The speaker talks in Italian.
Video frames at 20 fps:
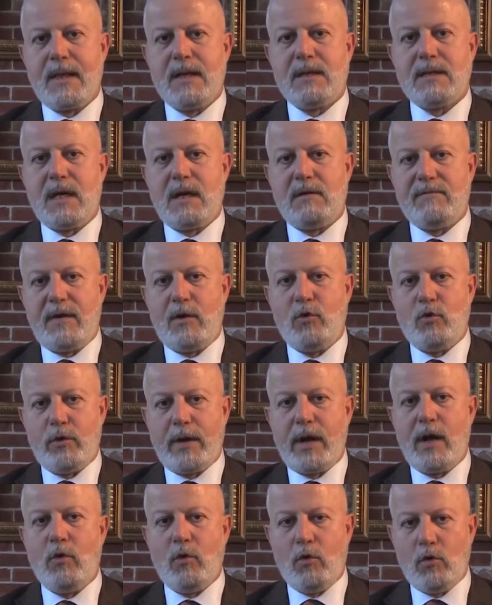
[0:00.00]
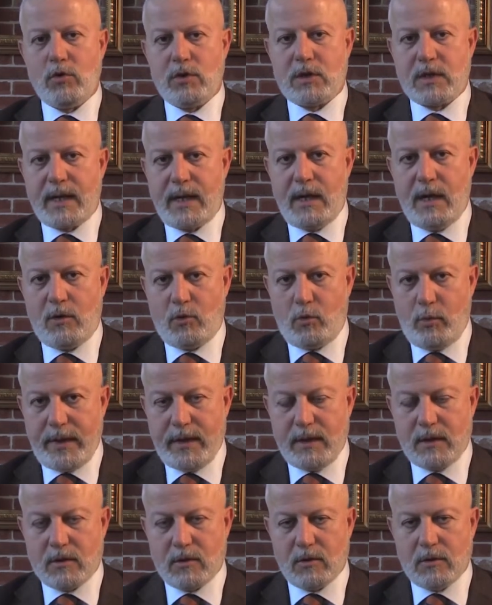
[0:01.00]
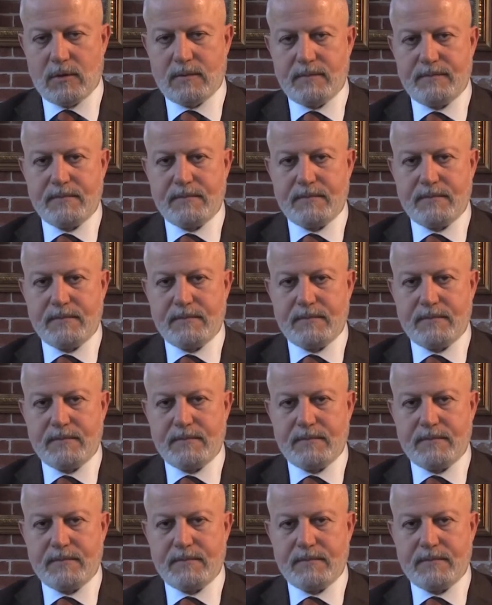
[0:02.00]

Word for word: eh, dal valore oltre il quinto.